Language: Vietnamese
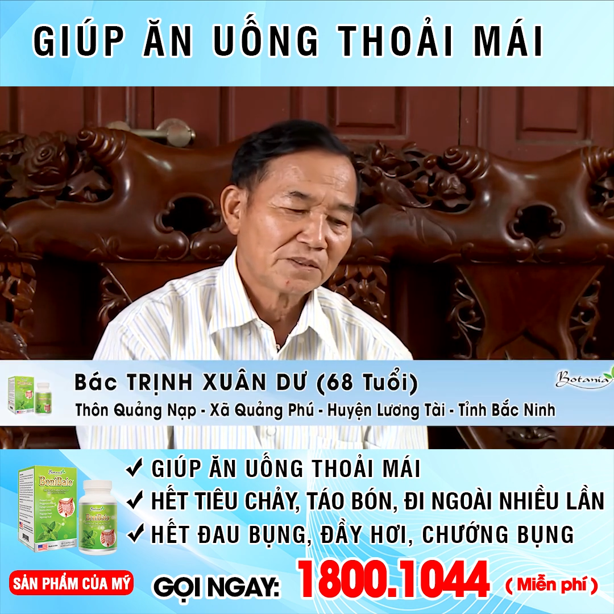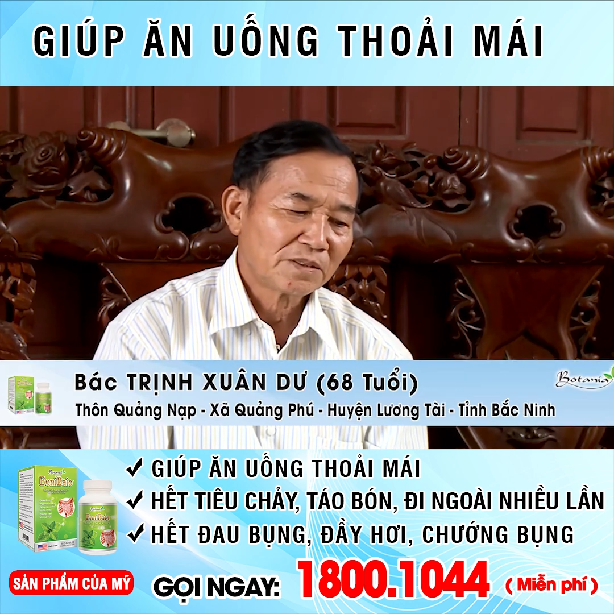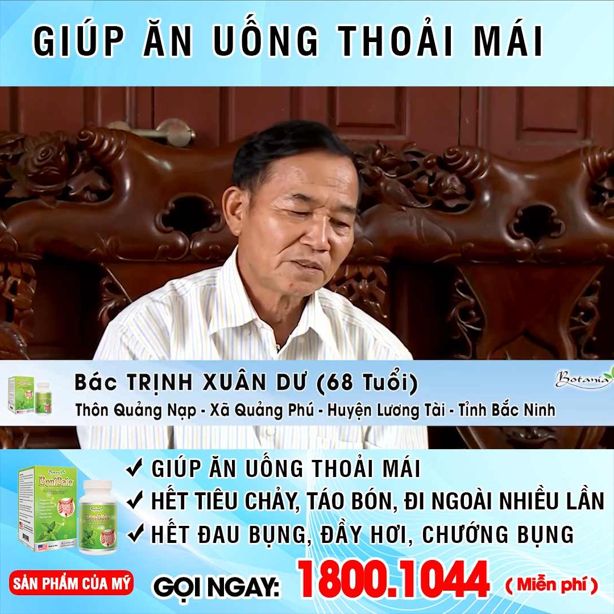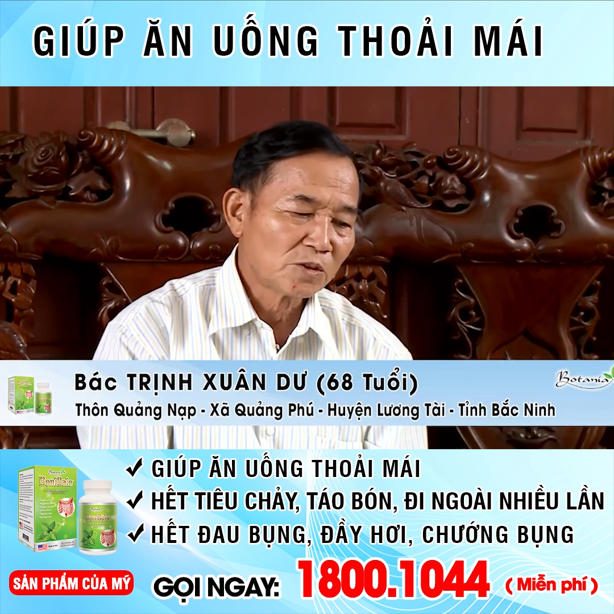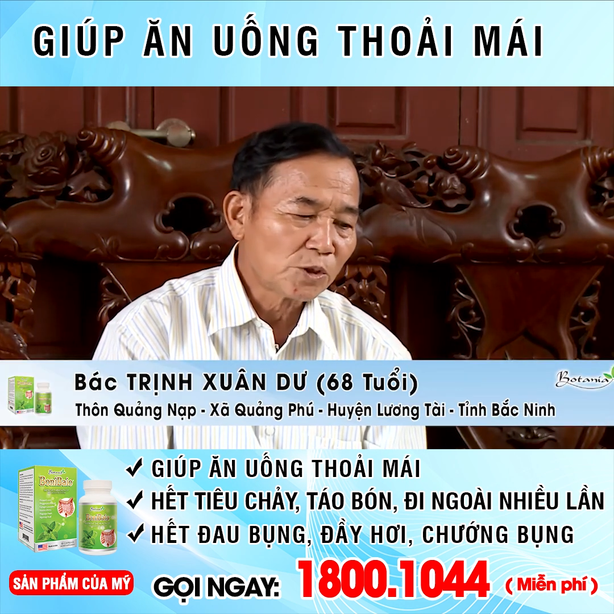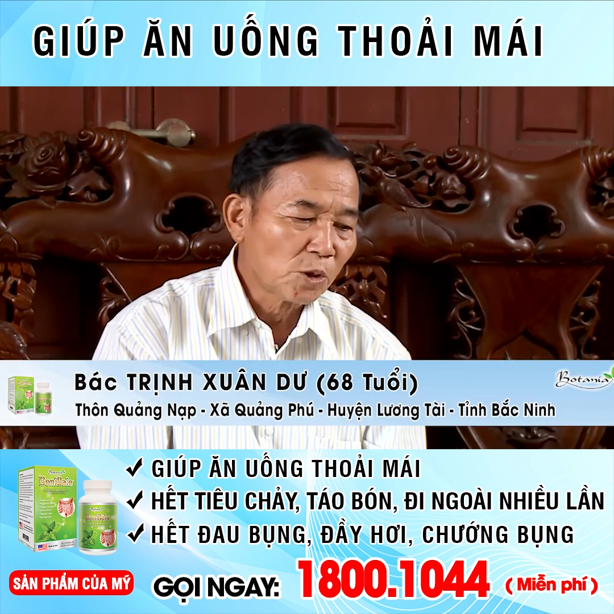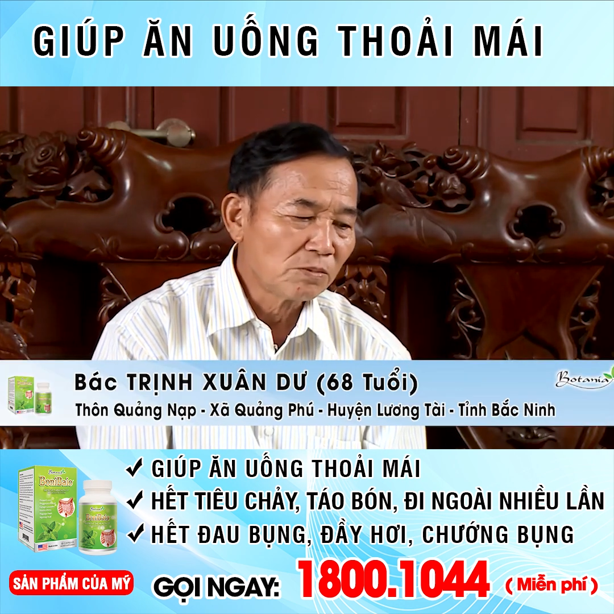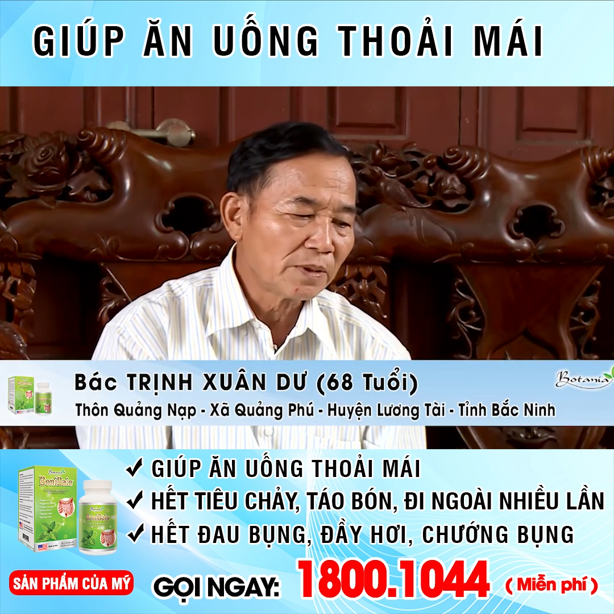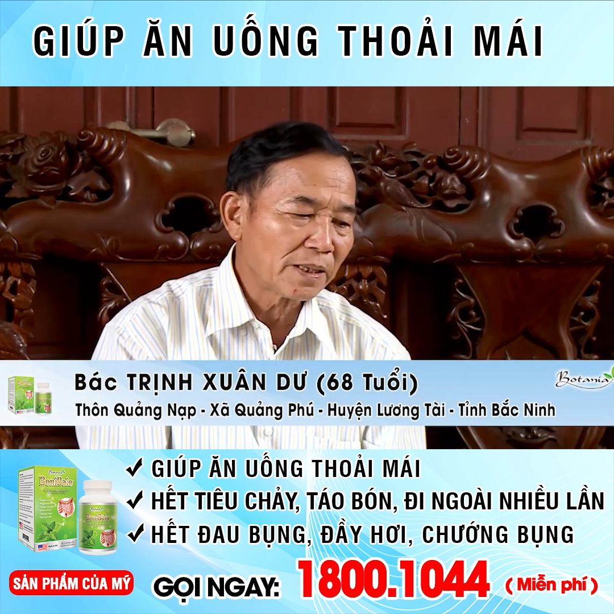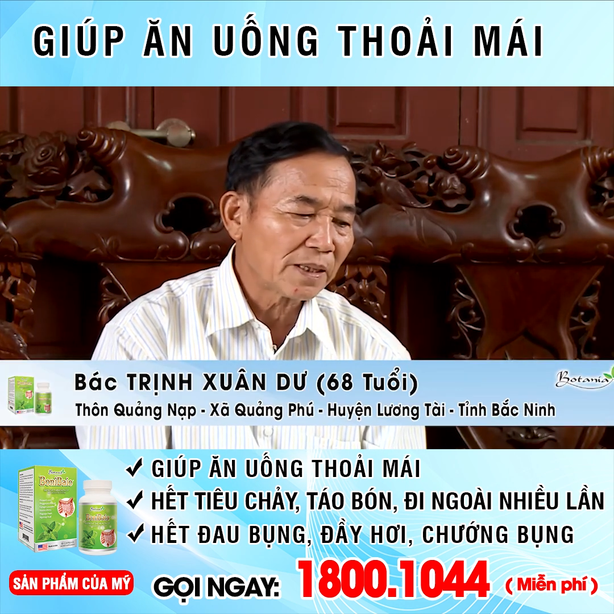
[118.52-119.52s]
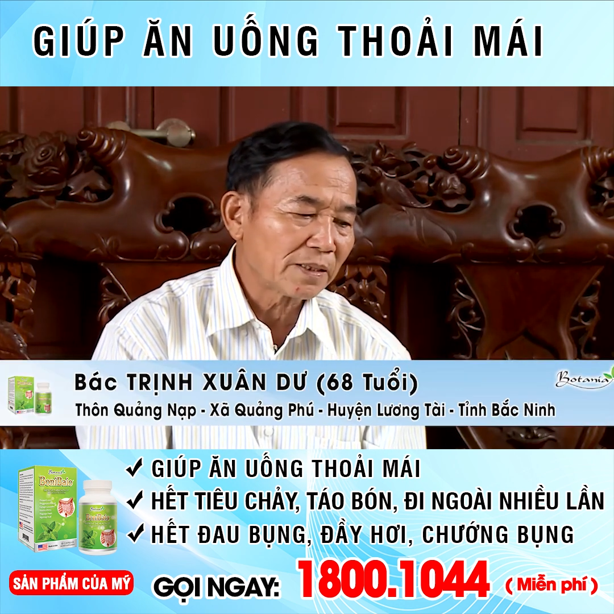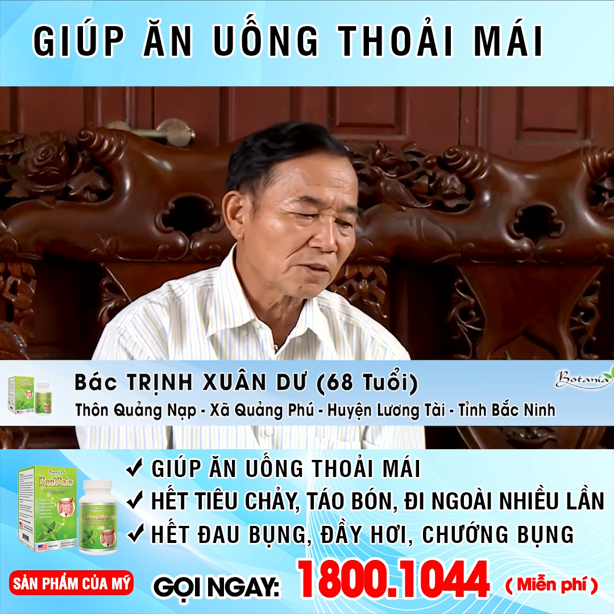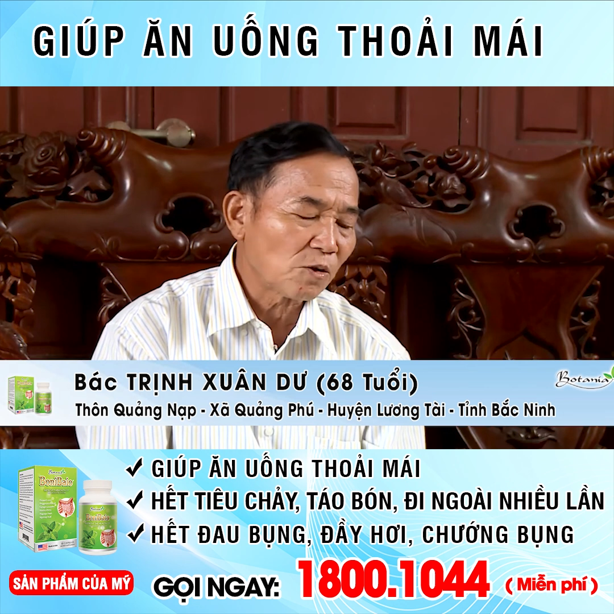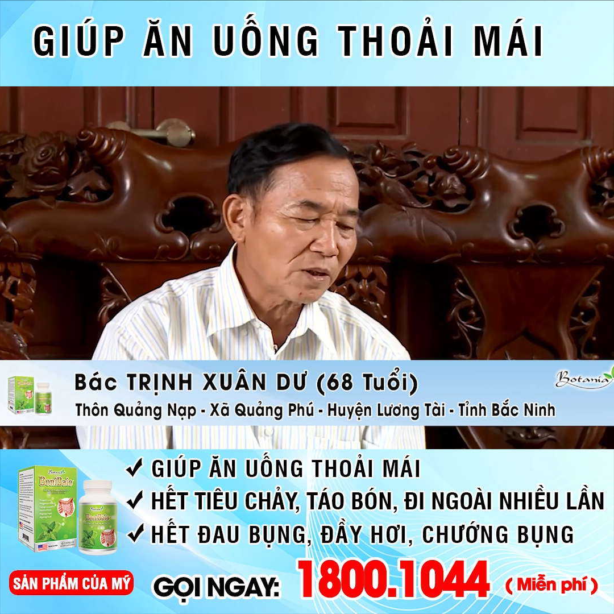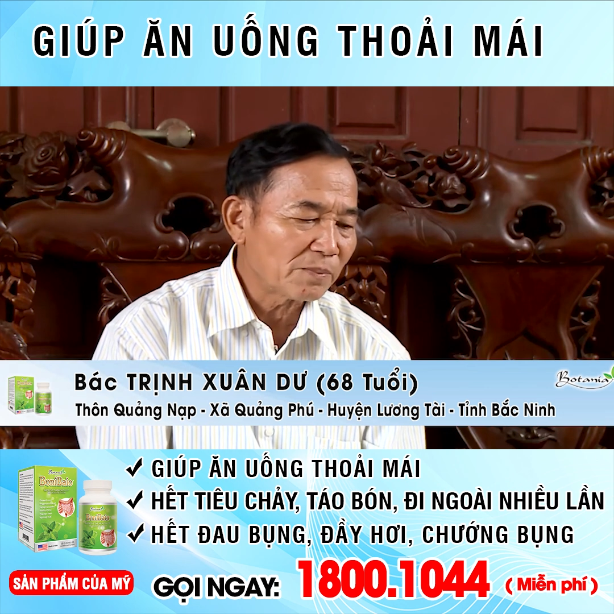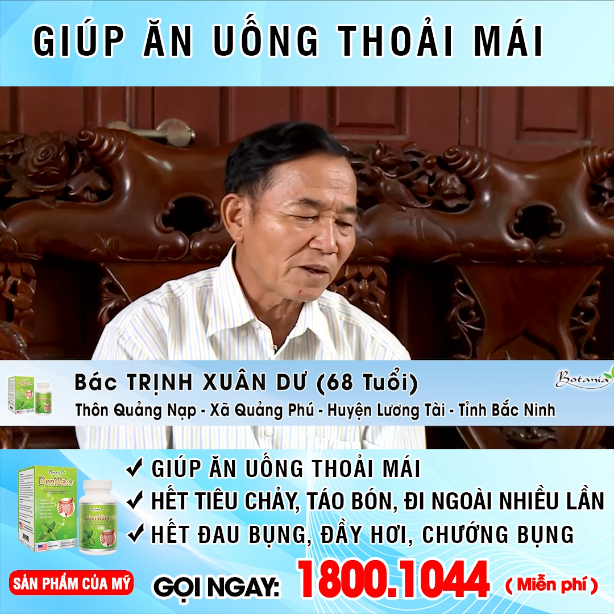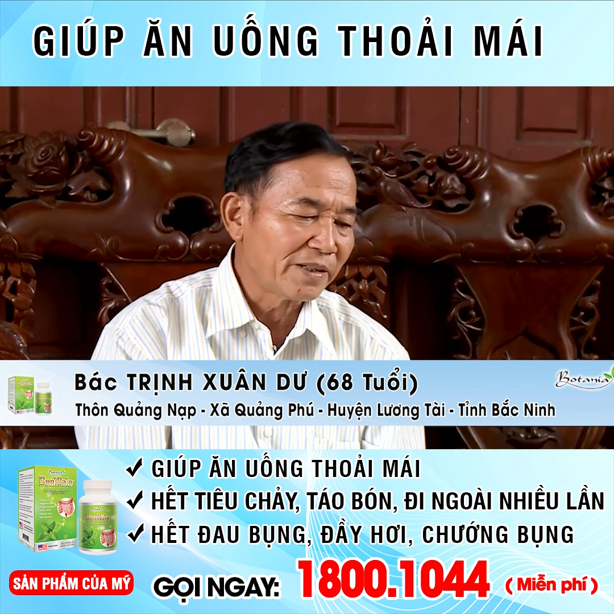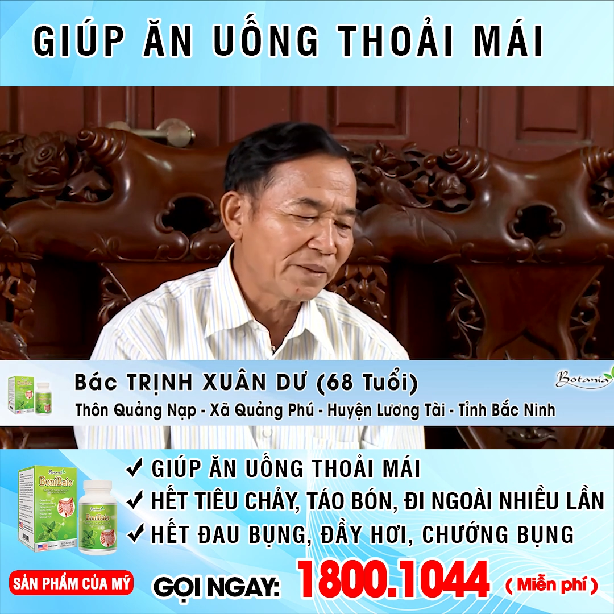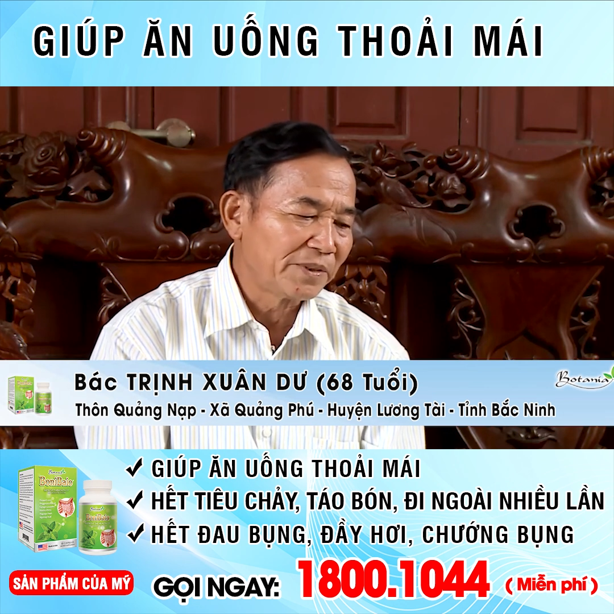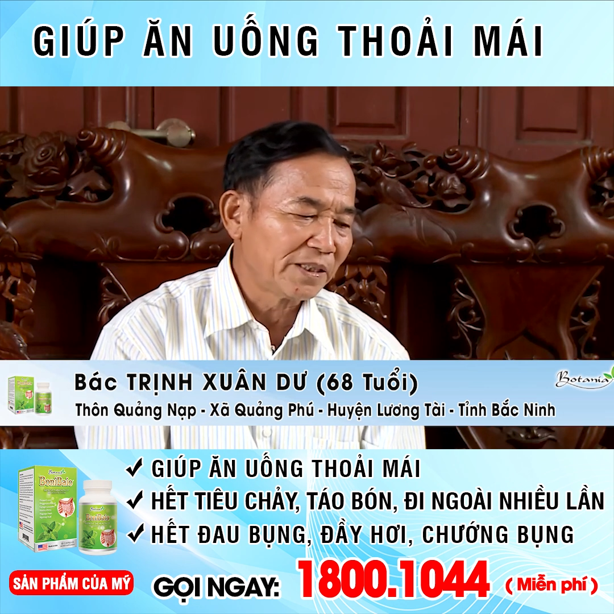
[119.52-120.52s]
nói chung là có bảo
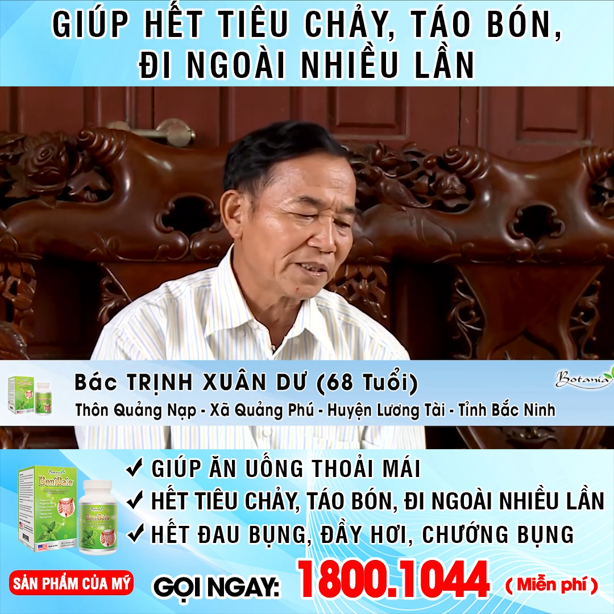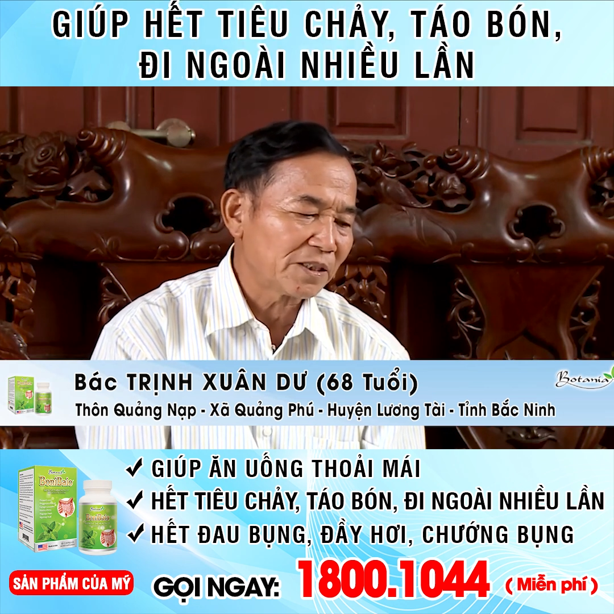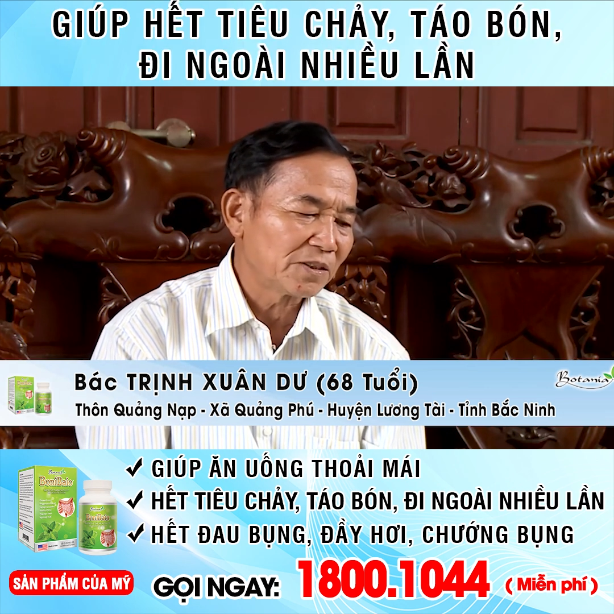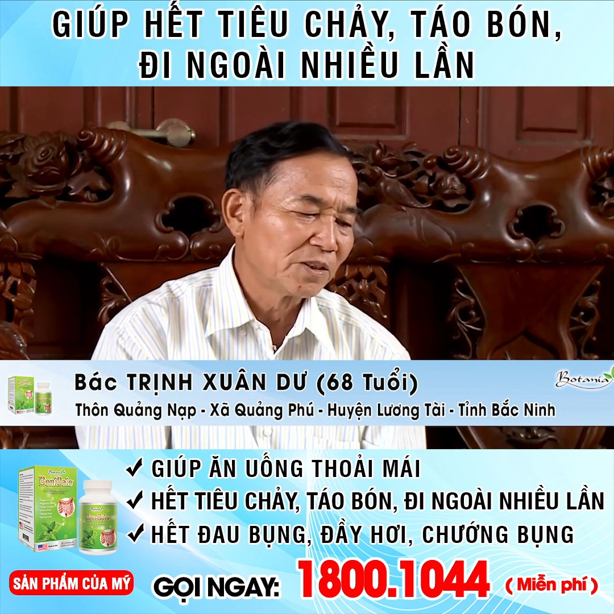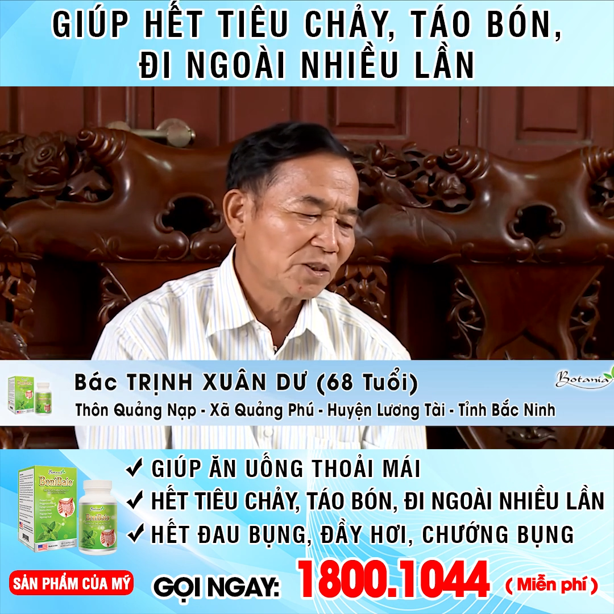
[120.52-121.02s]
hiểm thì người ta